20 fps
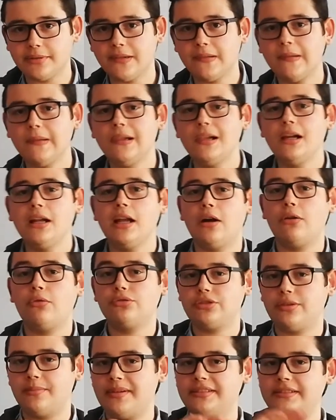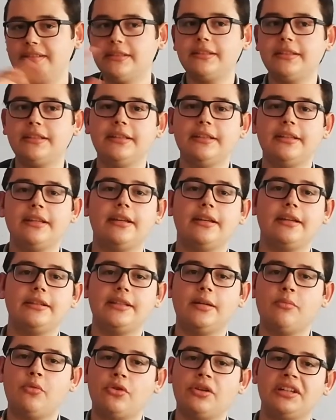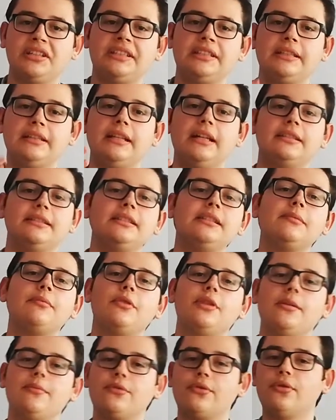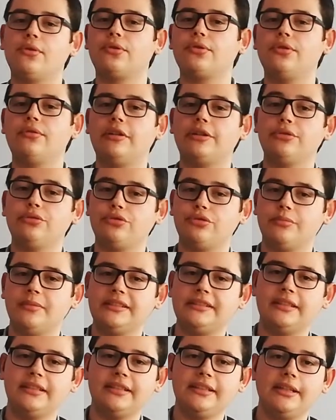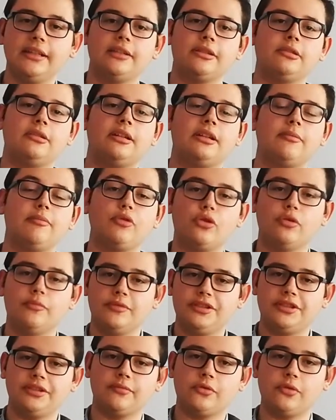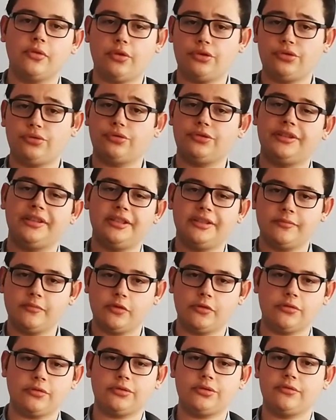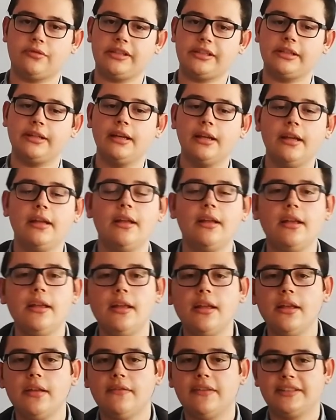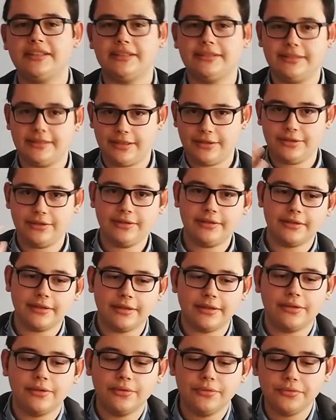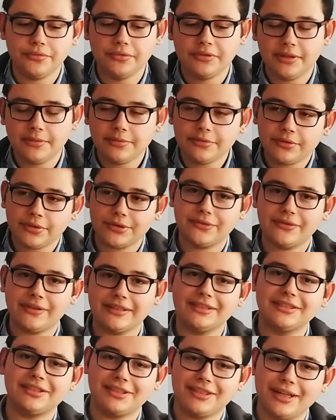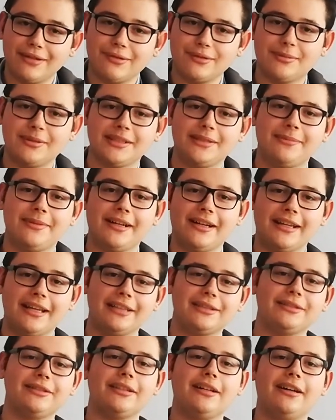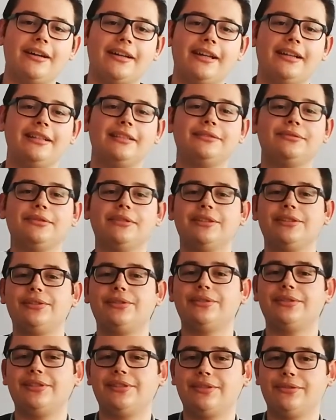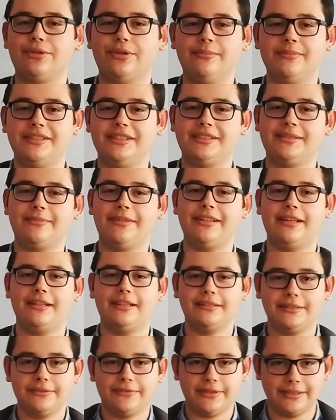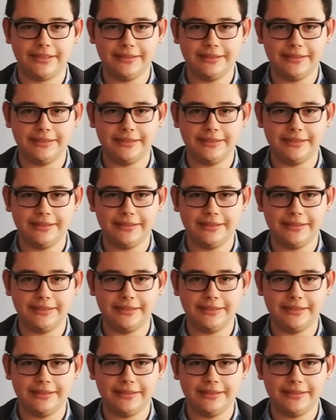şeyler. o zamandaki e, demokrasilerde de böyle bir korku var. Hükümetlerin genel olarak bir komünizm korkusu, sosyalizm korkusu var. Ve zaten hani e, ünlü de bir söz vardır işte Avrupa'da bir hayalet, hayalet dolaşıyor işte komünizm hayaleti falan.